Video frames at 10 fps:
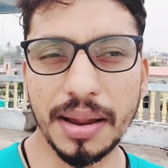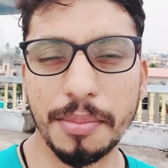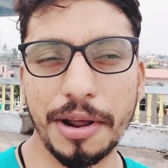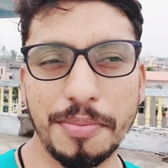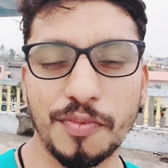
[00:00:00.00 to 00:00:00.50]

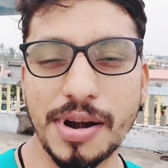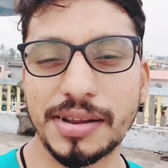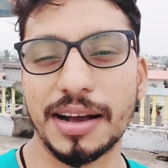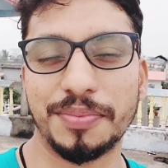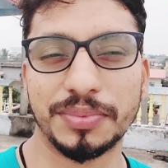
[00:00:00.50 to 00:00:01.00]
मतलब
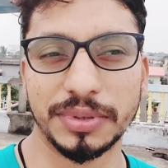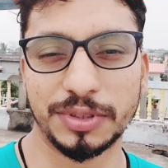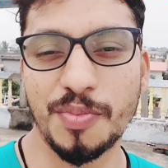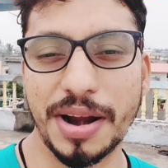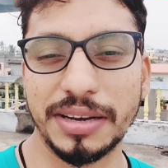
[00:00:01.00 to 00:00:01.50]
वर्ल्ड कप
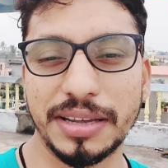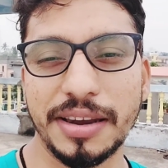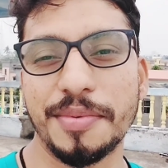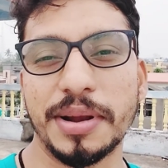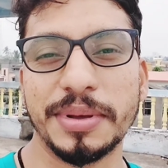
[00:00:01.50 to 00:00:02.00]
सुपर एट की
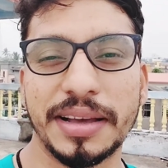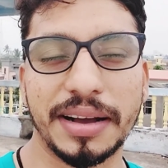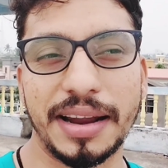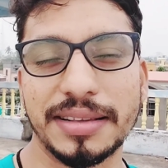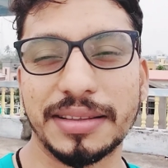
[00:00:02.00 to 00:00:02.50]
लेवल में
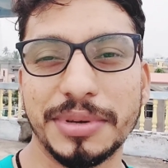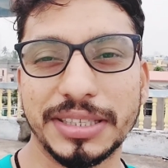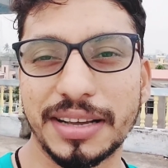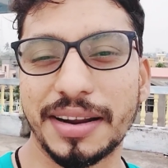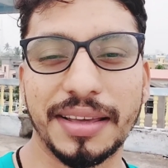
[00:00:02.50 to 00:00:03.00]
अगर ऐसा
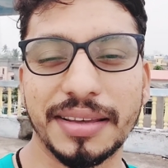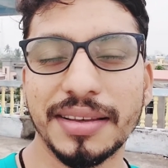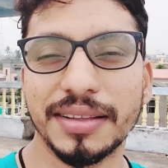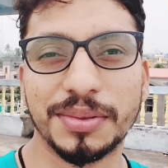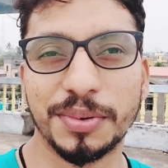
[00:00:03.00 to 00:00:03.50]
मिस करेंगे
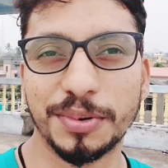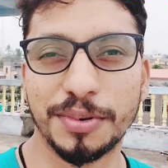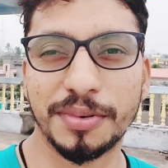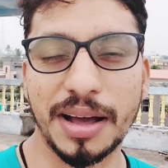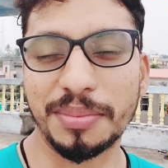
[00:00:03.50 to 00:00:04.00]
तो
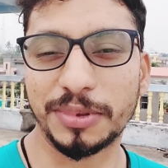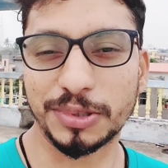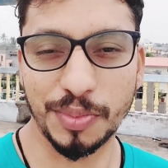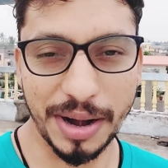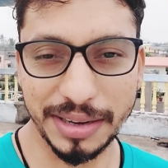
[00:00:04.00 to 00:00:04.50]
आप तो
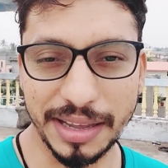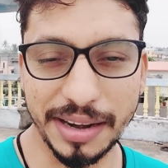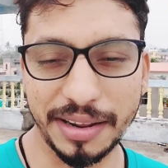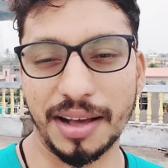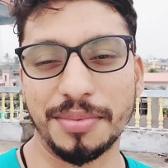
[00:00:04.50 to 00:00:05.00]
सुपर एट
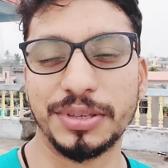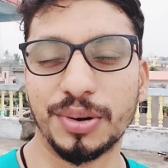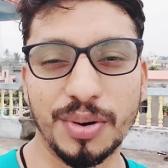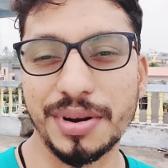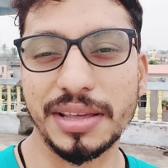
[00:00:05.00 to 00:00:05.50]
खेलने का भी
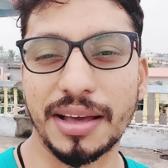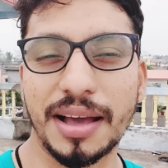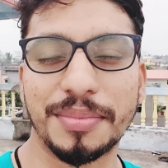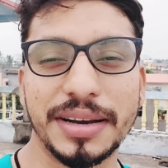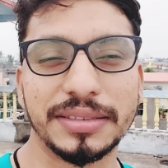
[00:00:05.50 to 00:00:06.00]
योग्य नहीं है
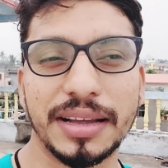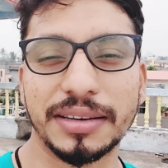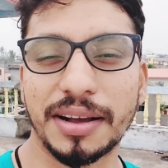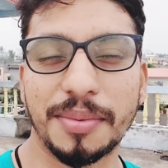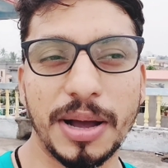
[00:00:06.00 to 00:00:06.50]

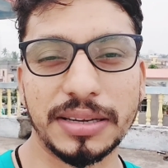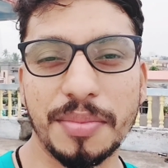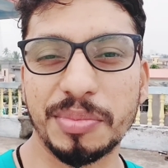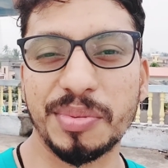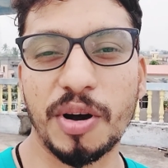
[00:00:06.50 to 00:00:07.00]
अफगानिस्तान का पास
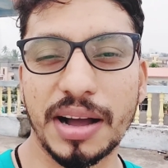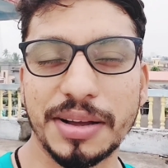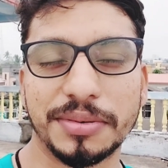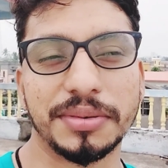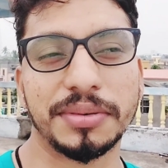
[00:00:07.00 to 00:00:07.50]
अभी भी मौका
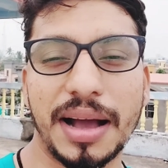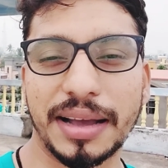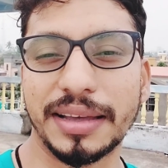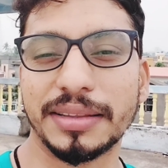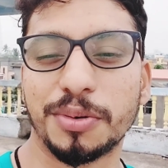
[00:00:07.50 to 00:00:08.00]
है वो
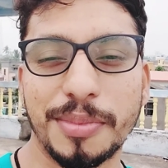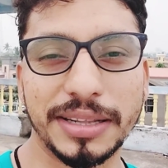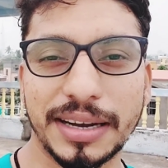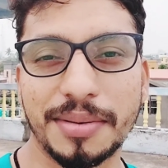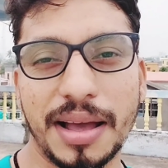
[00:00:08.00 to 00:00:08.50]
आगे दो
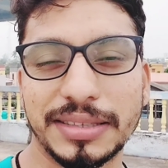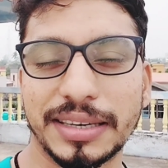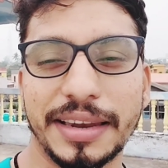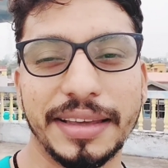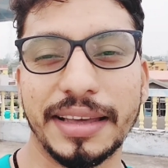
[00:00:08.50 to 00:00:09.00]
मैच अगर
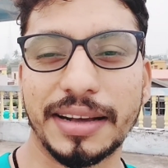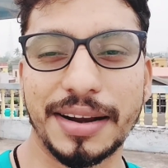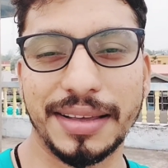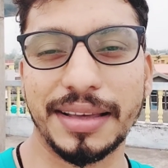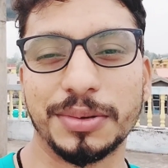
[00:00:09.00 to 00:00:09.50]
अच्छा खेलेंगे
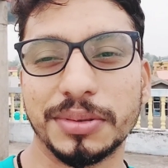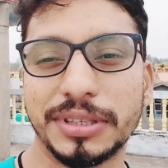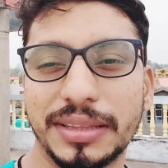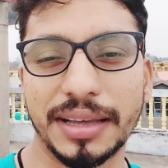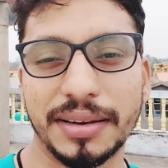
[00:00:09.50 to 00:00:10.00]
करेंगे तो
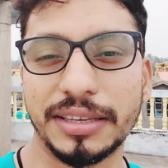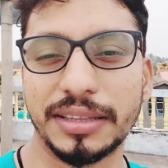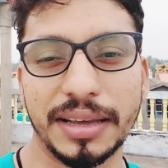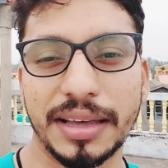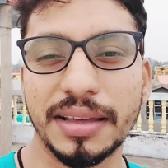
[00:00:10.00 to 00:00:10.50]
जीते
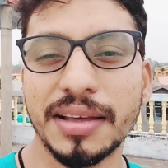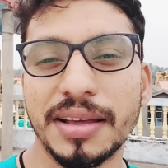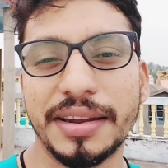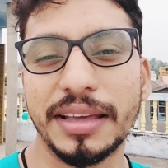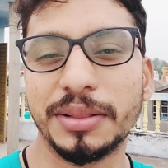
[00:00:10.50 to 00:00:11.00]
जीतेंगे
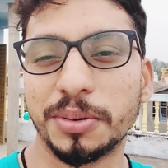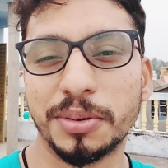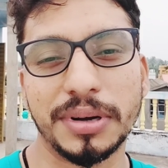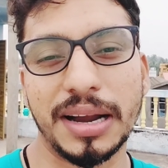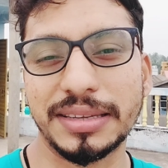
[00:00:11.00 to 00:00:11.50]
नहीं तो
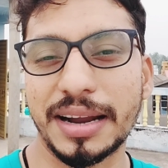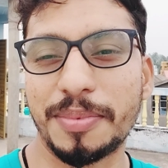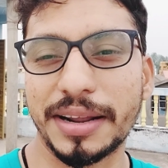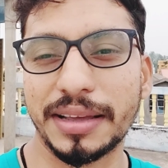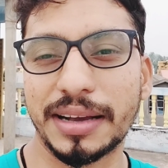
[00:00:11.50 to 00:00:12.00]
घर जाना
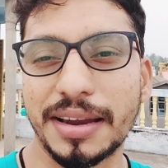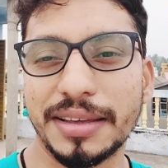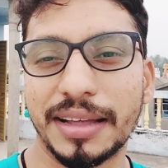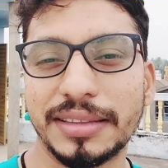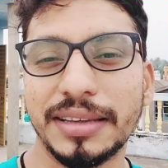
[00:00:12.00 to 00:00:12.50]
पड़ेंगे
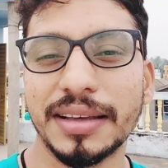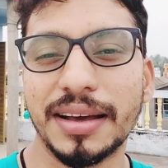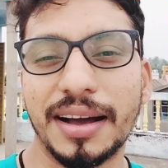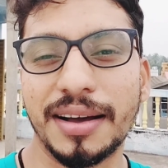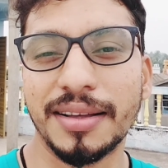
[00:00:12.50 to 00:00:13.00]
खाली हाथ ही
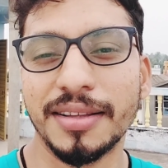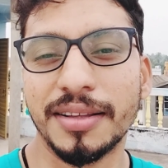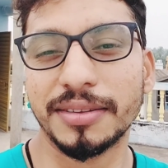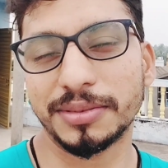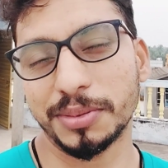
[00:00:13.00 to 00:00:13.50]

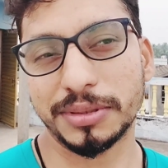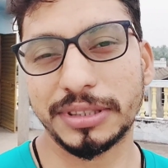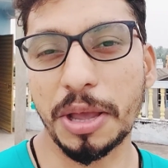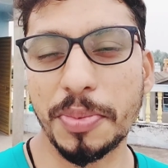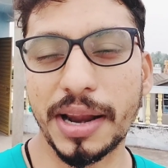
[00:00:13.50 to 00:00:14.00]
हाँ तो
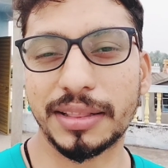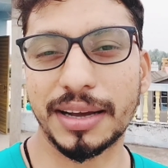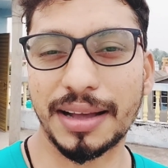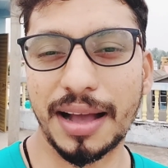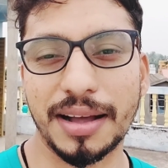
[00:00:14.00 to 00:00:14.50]
सेमीफाइनल
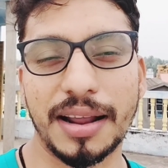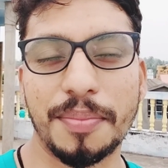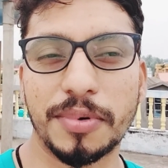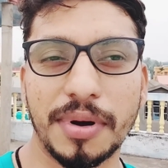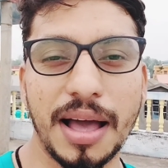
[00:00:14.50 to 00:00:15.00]
तक अगर
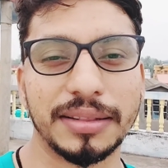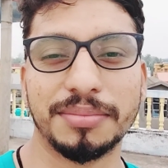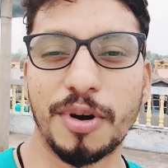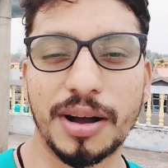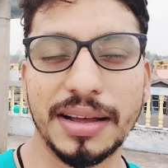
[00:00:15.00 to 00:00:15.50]
आपको
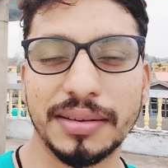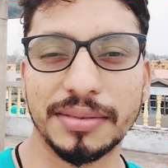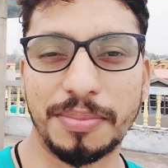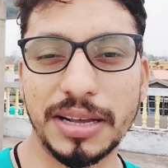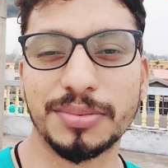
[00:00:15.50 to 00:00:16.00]
हाथ मौका
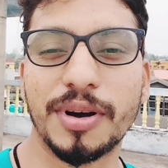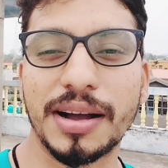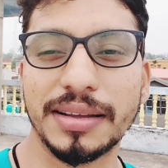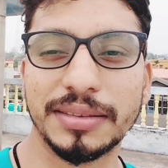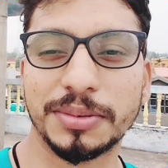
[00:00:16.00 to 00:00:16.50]
है पास
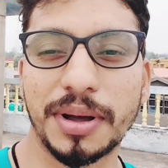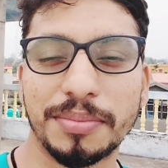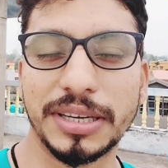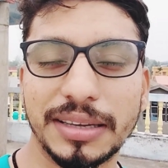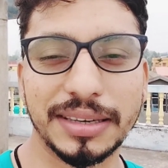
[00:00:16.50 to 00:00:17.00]
मौका है तो आप
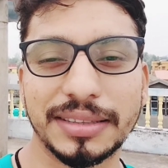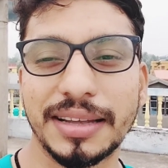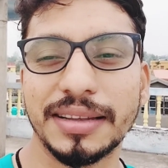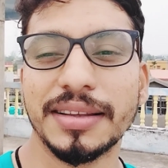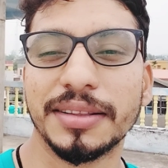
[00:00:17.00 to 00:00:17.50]
जा सकता
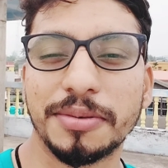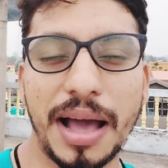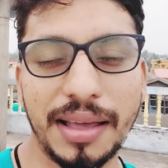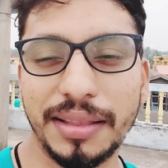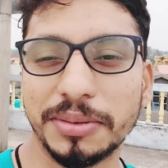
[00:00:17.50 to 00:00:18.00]
है तो
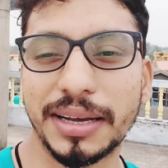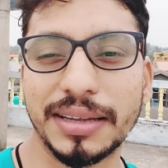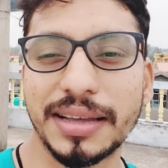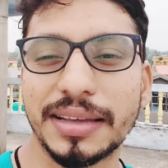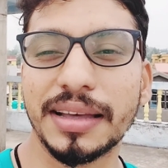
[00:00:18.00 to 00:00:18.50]
आगे तो
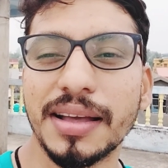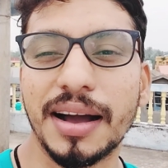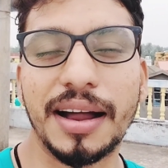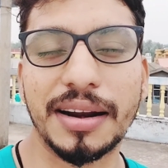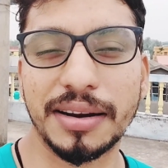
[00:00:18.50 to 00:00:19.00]
देखा जाएंगे
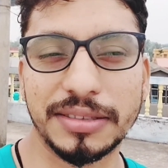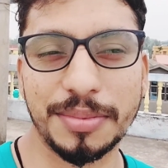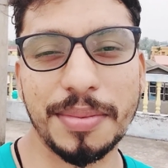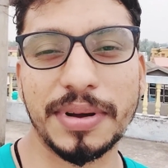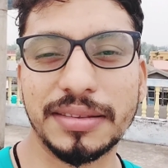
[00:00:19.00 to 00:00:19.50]
और
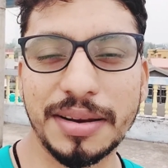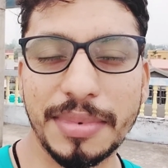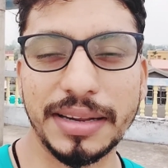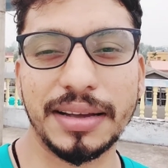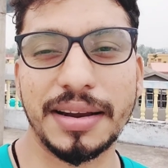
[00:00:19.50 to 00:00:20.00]
जब अफगानिस्तान
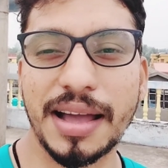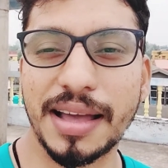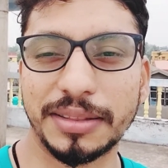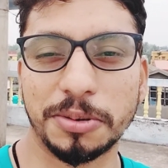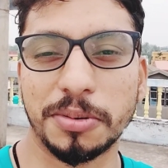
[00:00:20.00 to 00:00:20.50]
बैटिंग करना
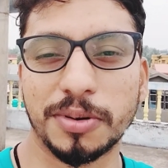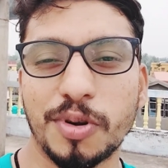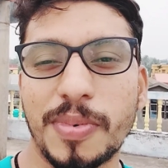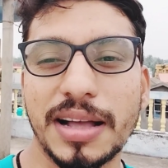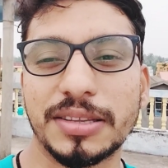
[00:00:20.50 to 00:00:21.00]
आया तो
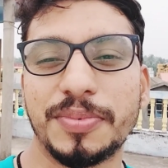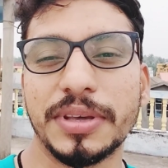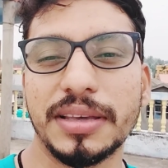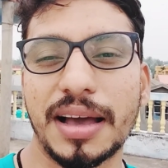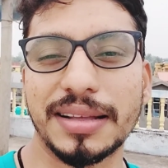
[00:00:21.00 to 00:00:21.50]
गुरबाज
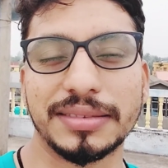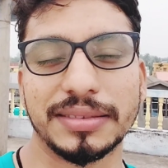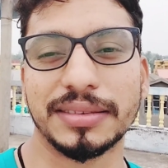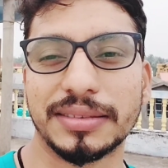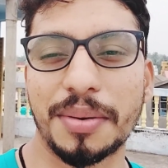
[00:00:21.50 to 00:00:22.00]
भी आज
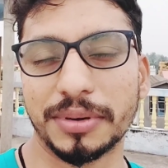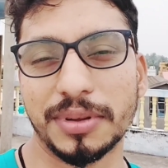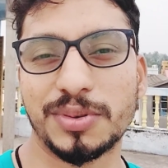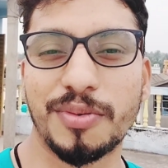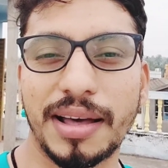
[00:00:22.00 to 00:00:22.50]

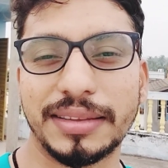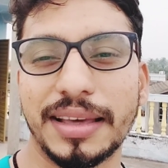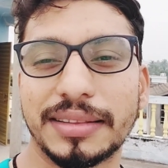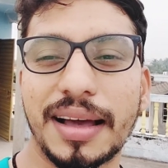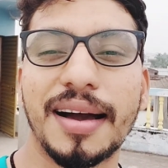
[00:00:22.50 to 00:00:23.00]
ताबड़तोड़ शुरुआत
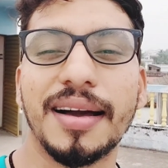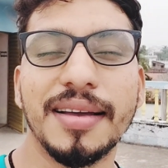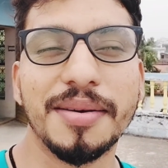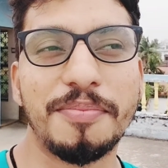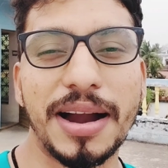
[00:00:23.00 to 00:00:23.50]
किया था
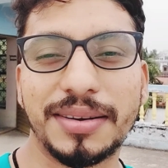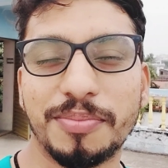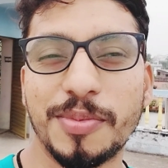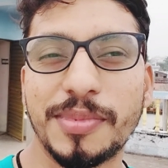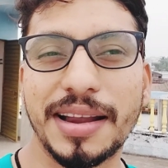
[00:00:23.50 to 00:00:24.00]
बट
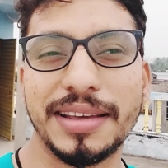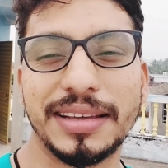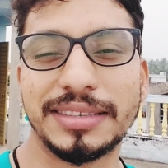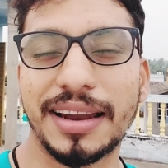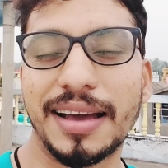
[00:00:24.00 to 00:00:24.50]
बुमराह
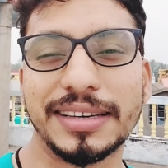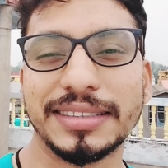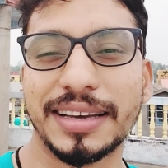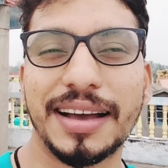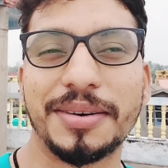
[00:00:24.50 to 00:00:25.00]
ने चालाकी
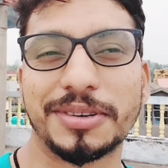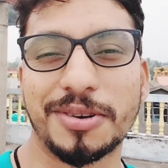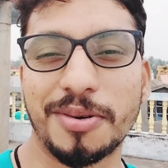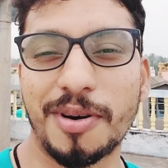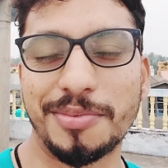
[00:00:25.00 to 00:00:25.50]
से हाँ
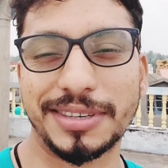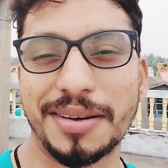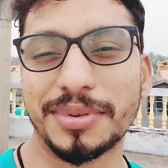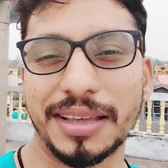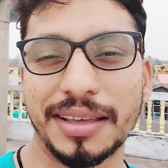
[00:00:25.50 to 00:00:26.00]
स्लो ऑफ
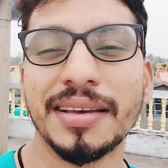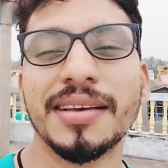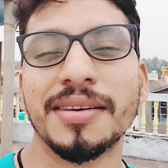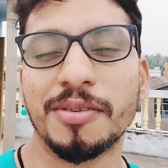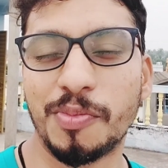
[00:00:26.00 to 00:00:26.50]
स्टम्प के
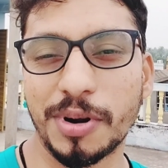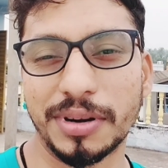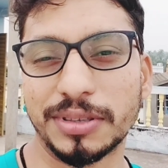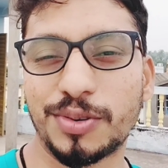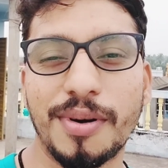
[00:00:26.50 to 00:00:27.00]

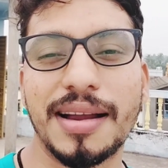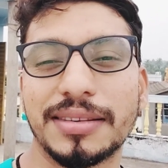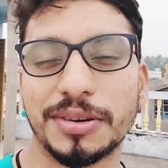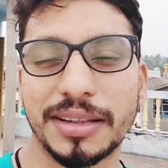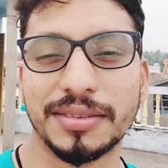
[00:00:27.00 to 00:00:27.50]
ऊपर स्लोअर
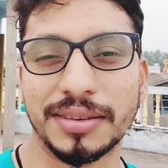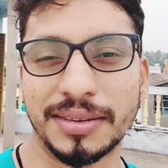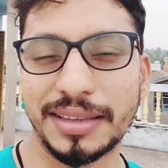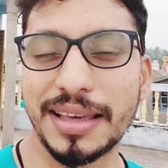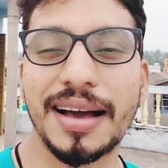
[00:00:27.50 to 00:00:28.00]
जो गेंद
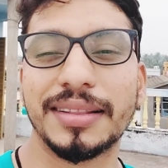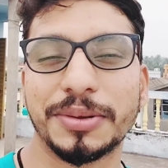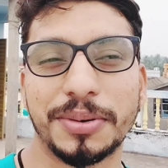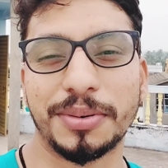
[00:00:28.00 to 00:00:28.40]
किया तो